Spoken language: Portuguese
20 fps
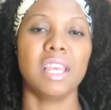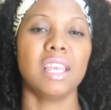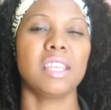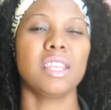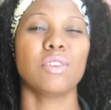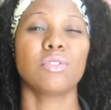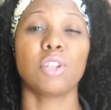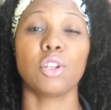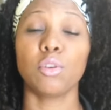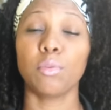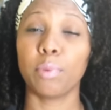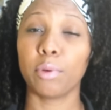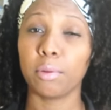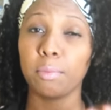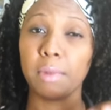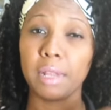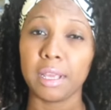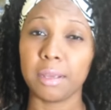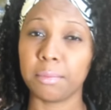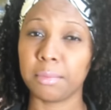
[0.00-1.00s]
E eu tenho um
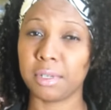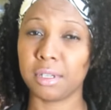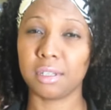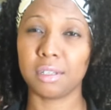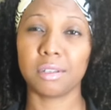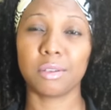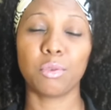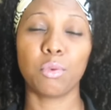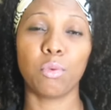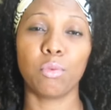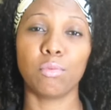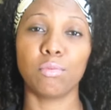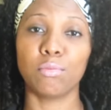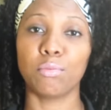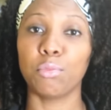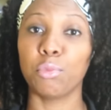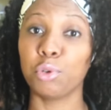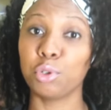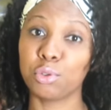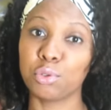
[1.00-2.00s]
problema com
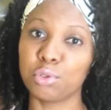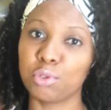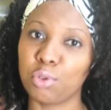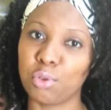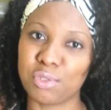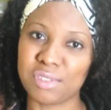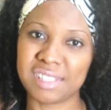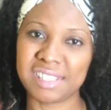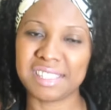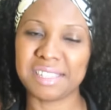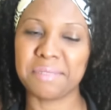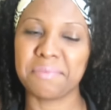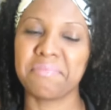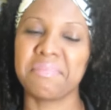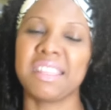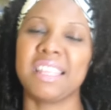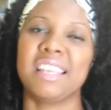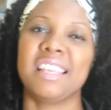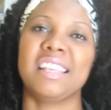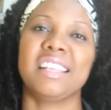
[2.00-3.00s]
muito doce,
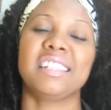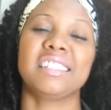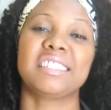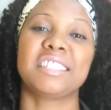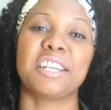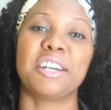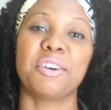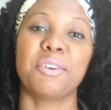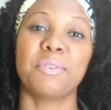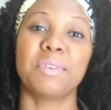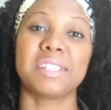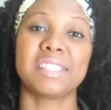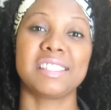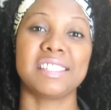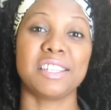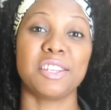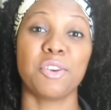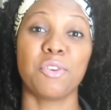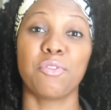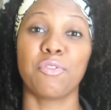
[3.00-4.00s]
então
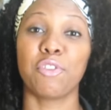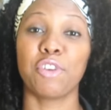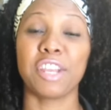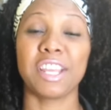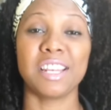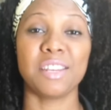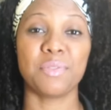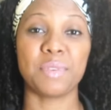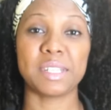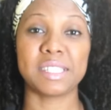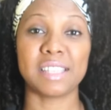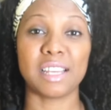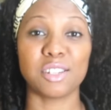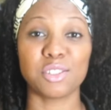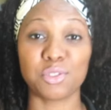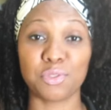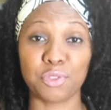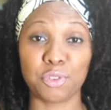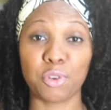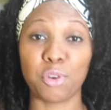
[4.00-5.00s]
assim, eu vou em
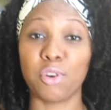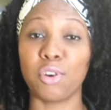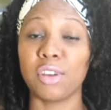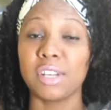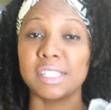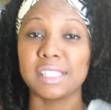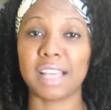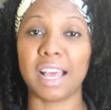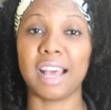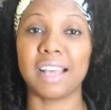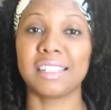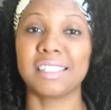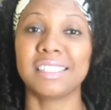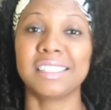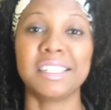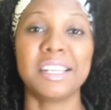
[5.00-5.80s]
aniversários eu fico horrorizada